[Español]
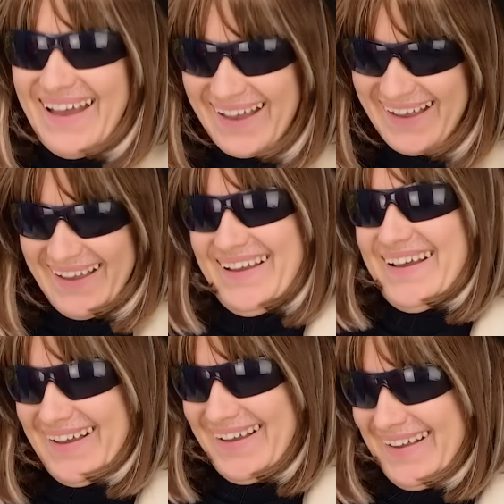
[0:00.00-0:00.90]
¡Qué
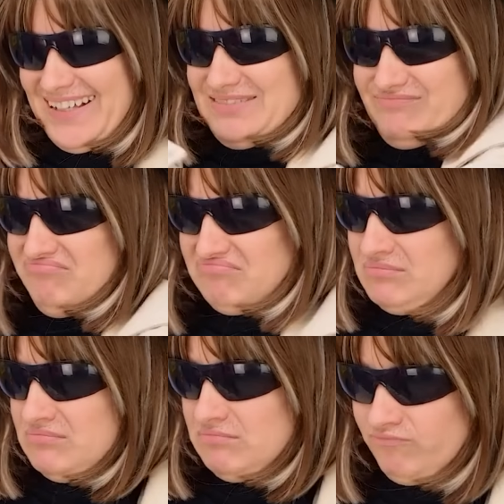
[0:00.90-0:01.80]
graciosa! Lárgate.
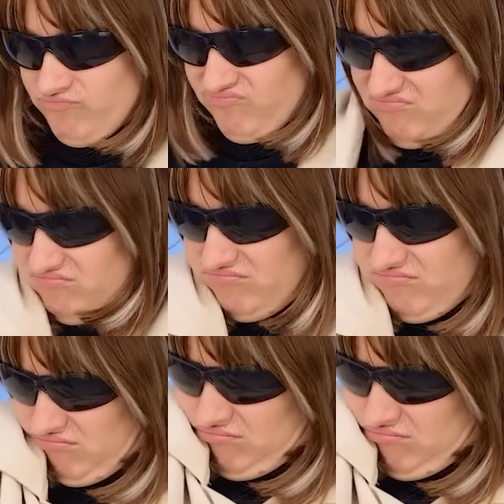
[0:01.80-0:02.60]
Ninja